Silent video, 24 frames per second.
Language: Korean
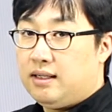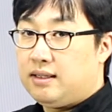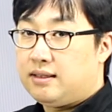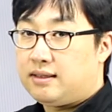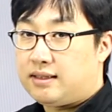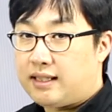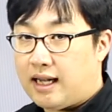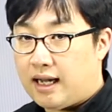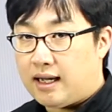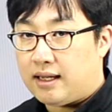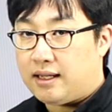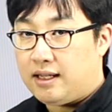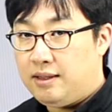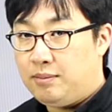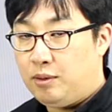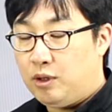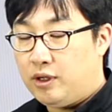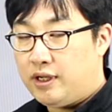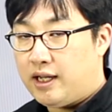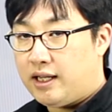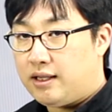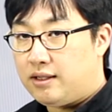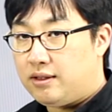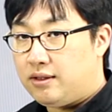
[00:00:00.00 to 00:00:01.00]
자,
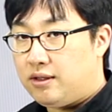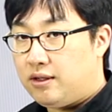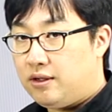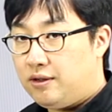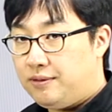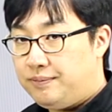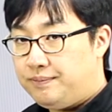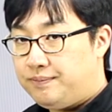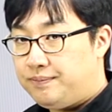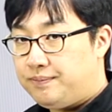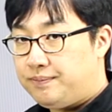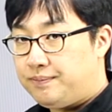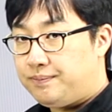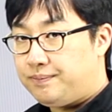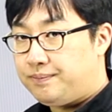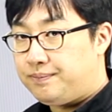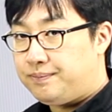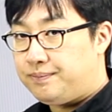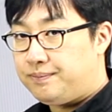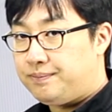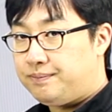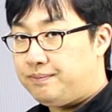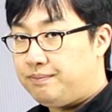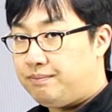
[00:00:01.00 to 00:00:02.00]
이번에는요.
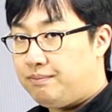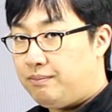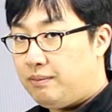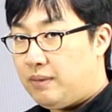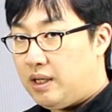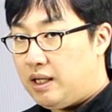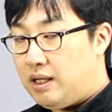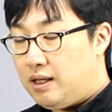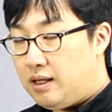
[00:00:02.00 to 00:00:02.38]
음,